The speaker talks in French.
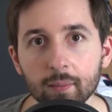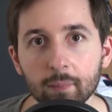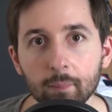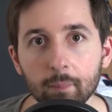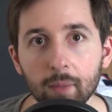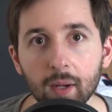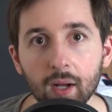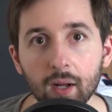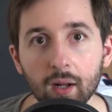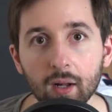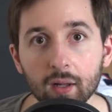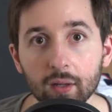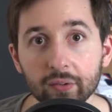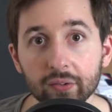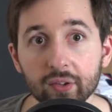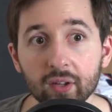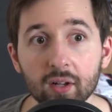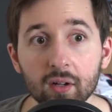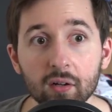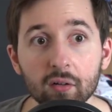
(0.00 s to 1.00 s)
Bah
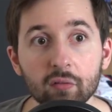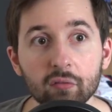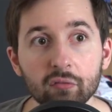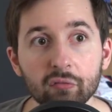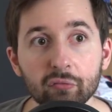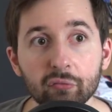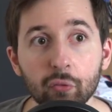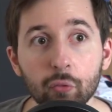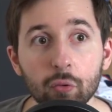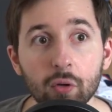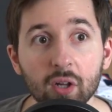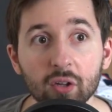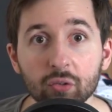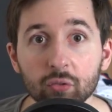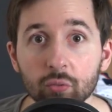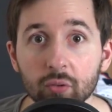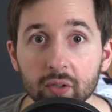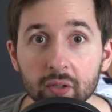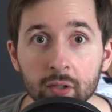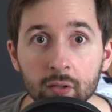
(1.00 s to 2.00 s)
ça, faut la
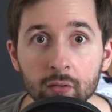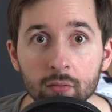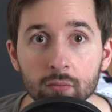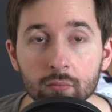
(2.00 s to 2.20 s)
souris.